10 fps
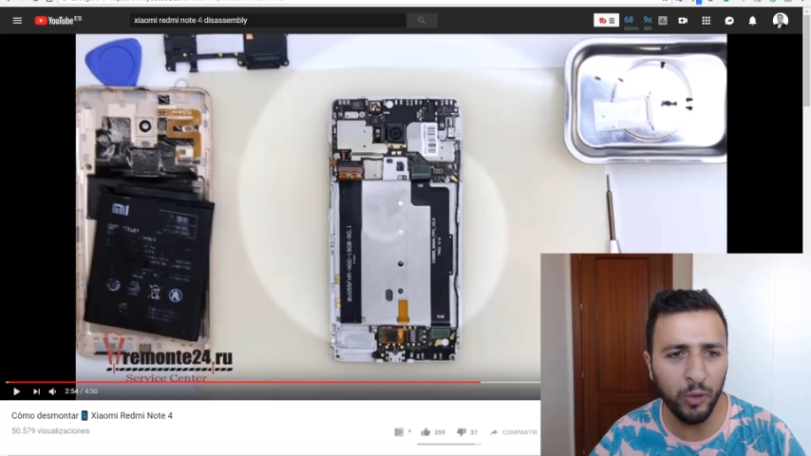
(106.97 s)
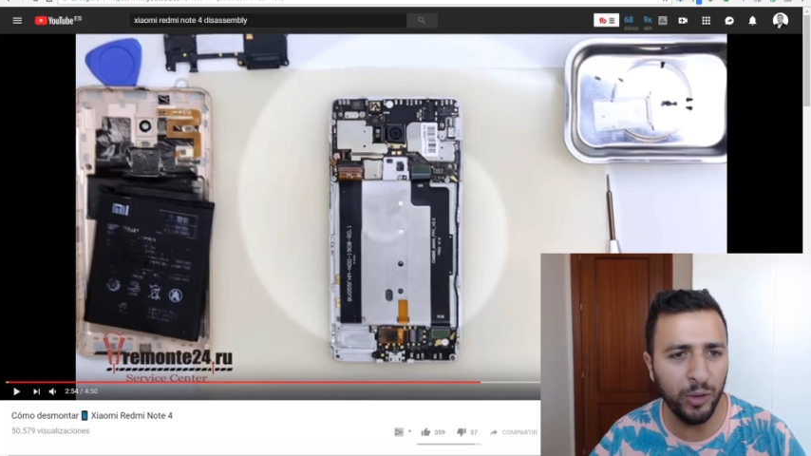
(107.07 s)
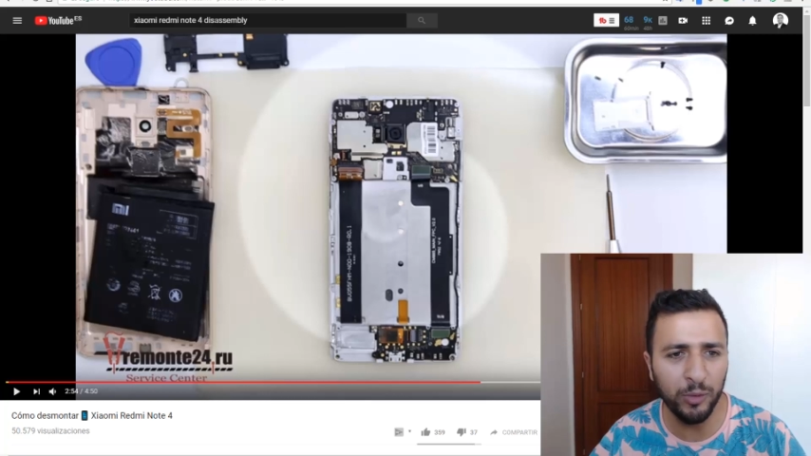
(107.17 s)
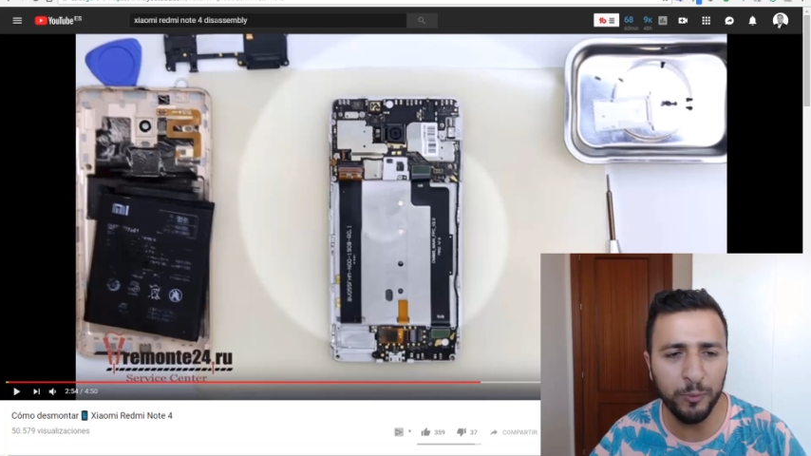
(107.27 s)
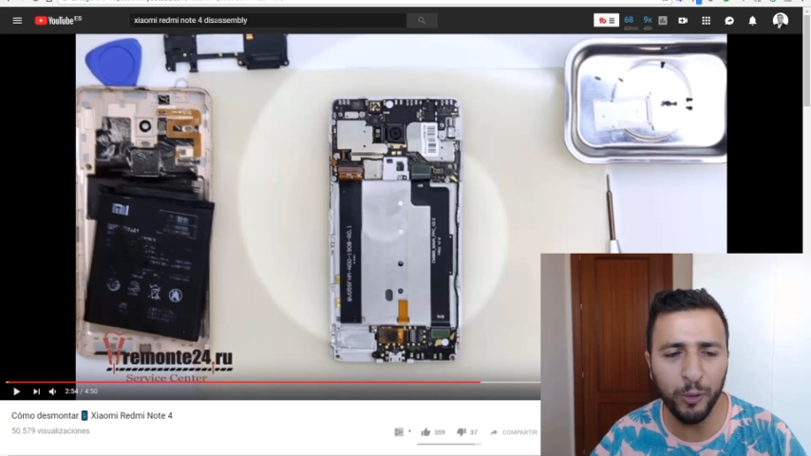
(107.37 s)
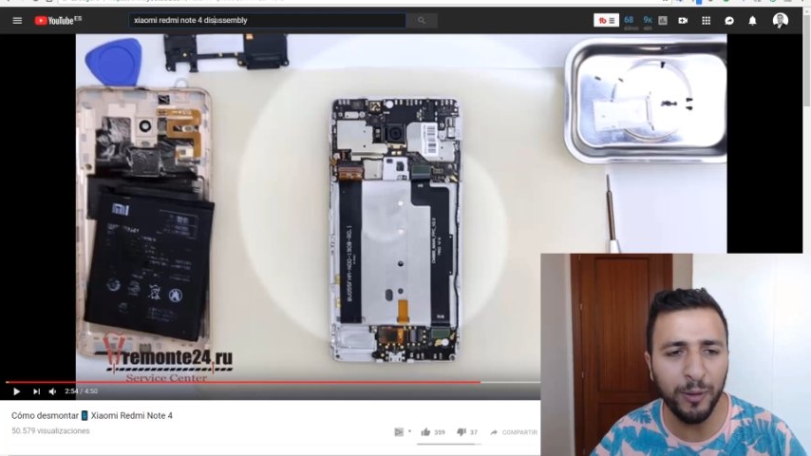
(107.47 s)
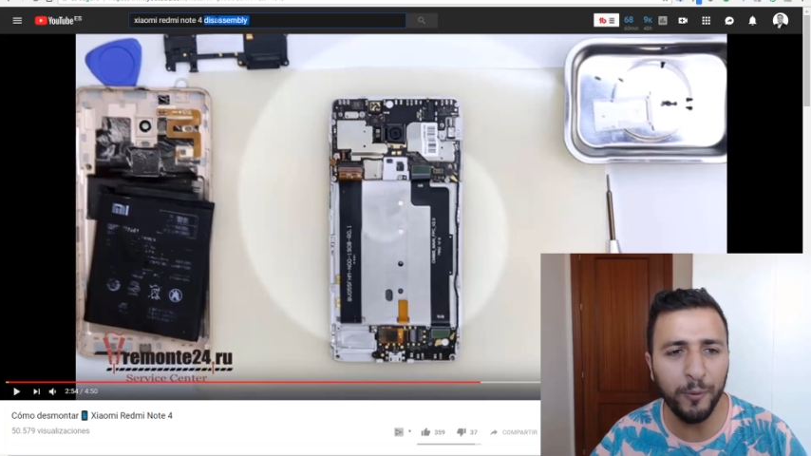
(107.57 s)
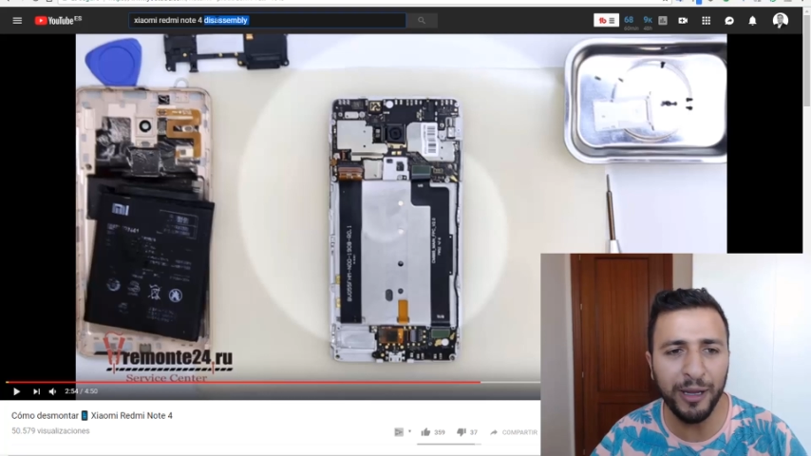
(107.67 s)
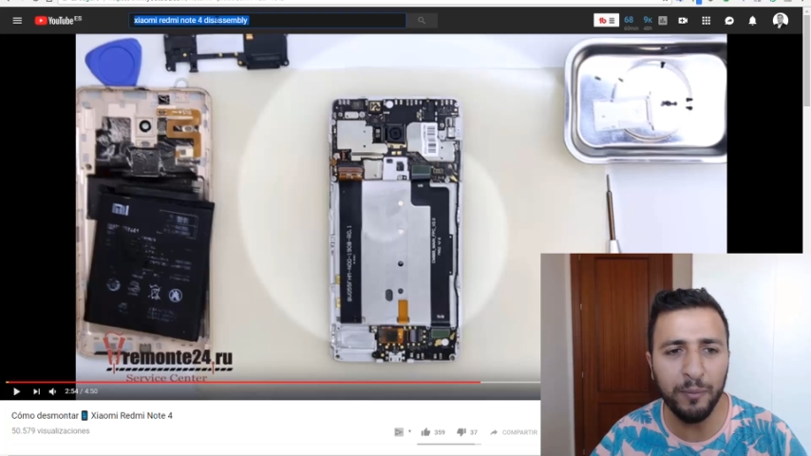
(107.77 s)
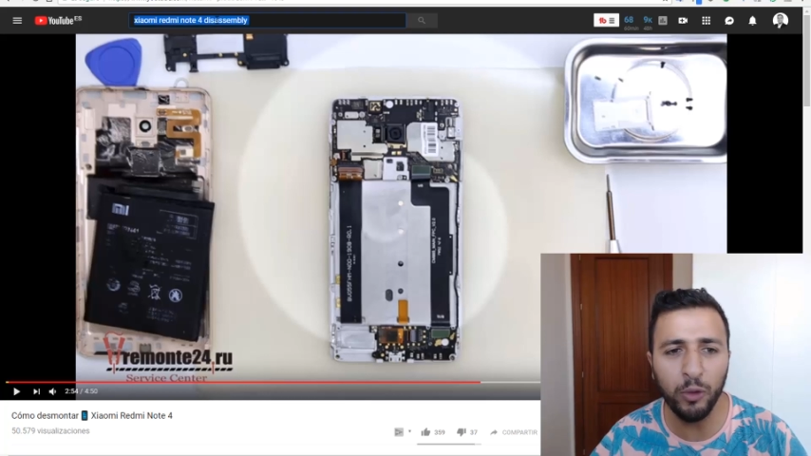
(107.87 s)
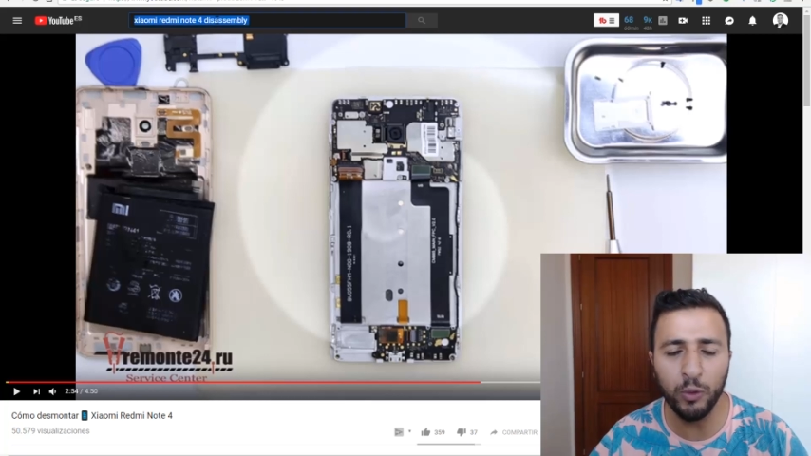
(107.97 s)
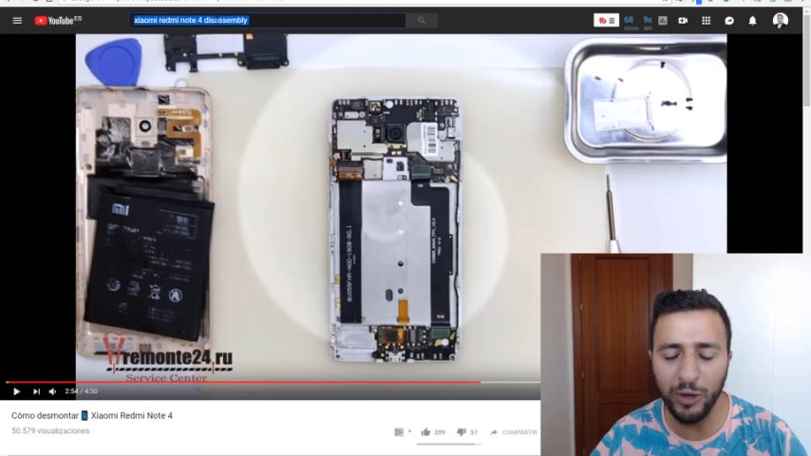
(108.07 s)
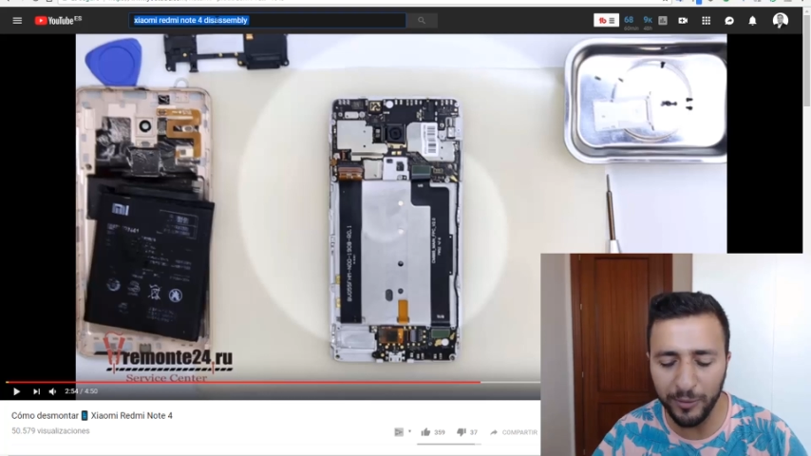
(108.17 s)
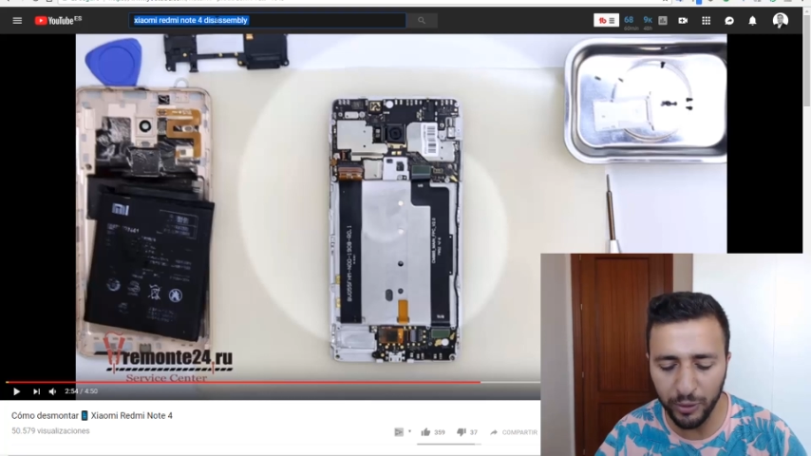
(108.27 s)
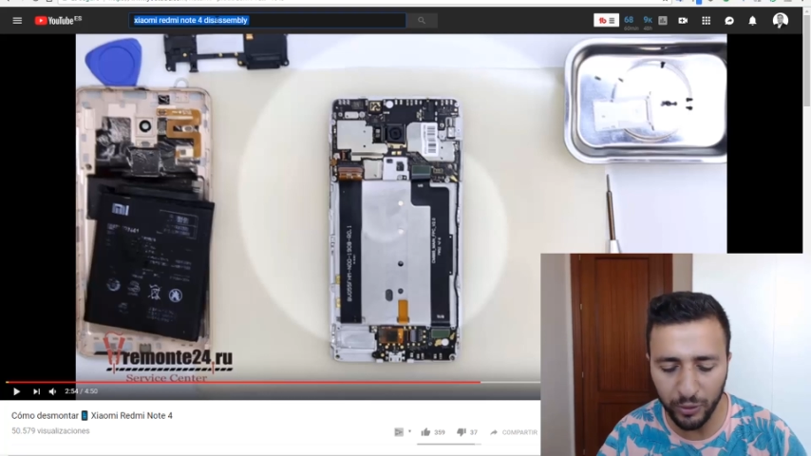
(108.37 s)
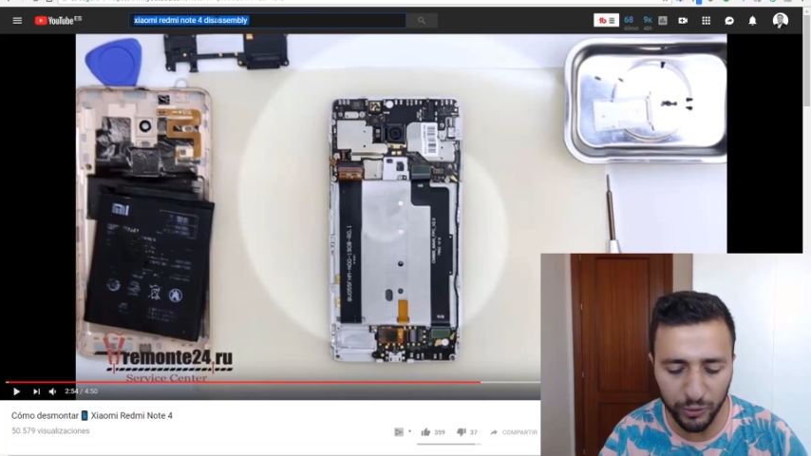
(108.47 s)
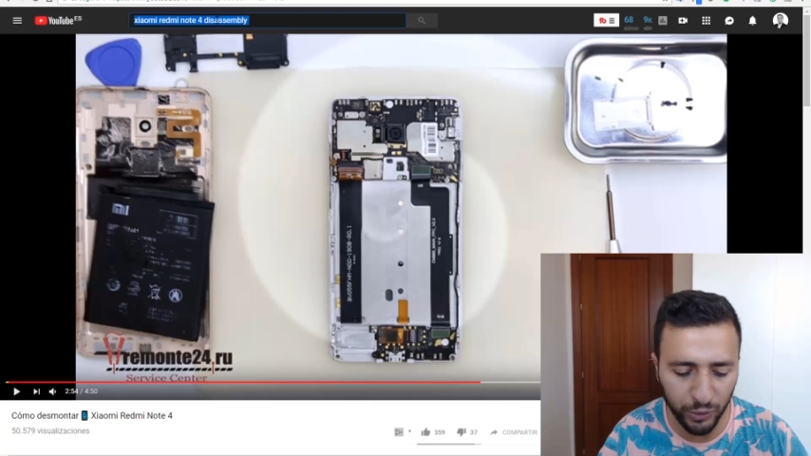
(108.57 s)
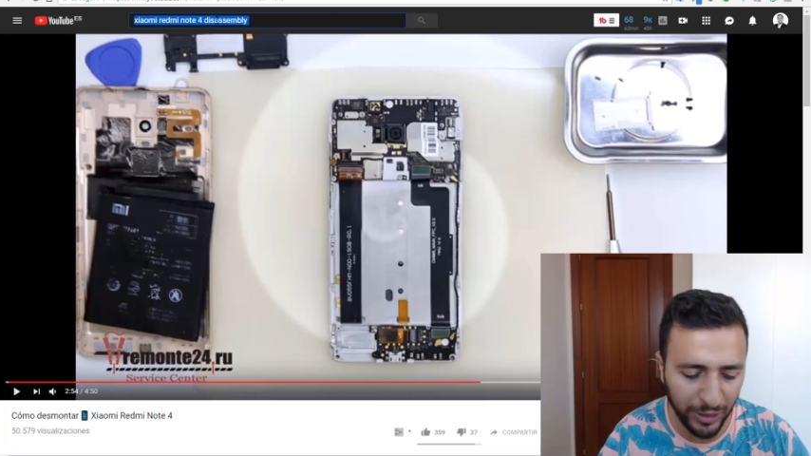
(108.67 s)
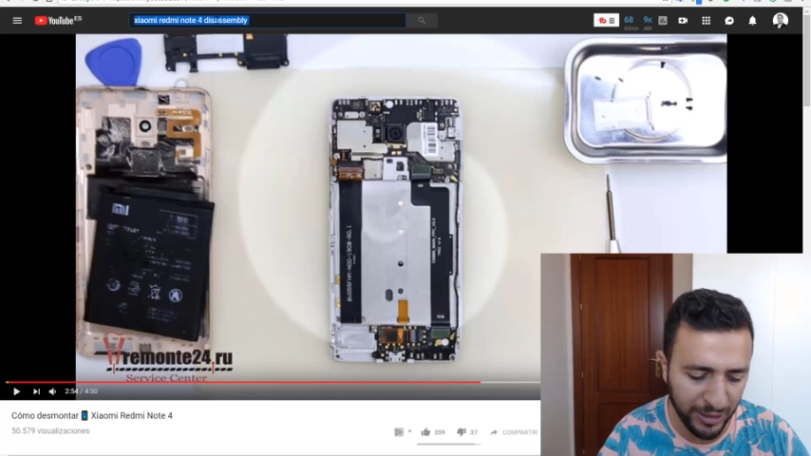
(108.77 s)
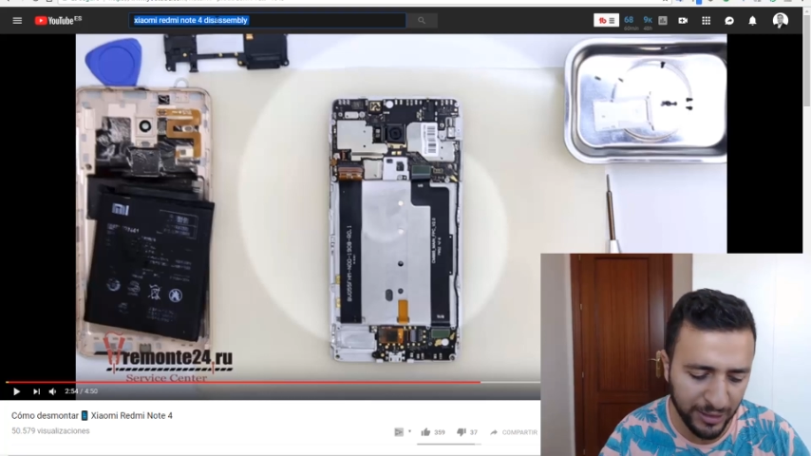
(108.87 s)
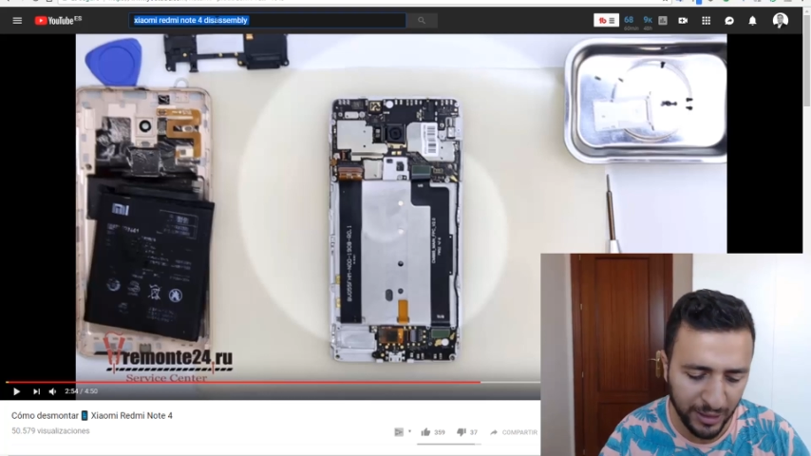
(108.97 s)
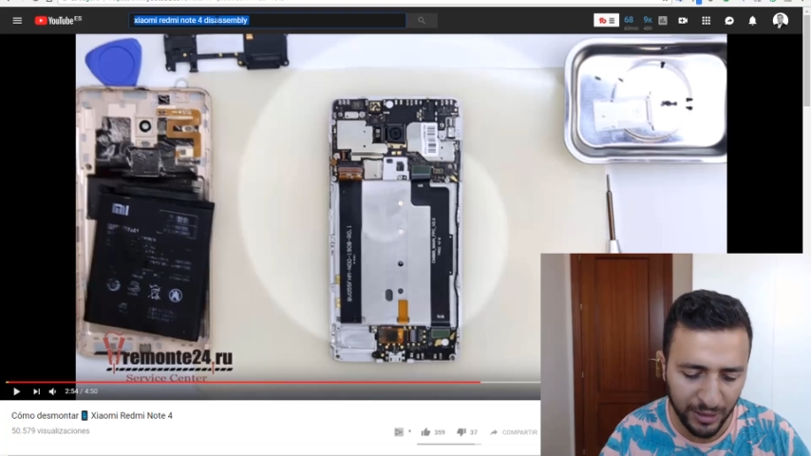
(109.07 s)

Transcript: Podemos probar por ejemplo con una videoconsola,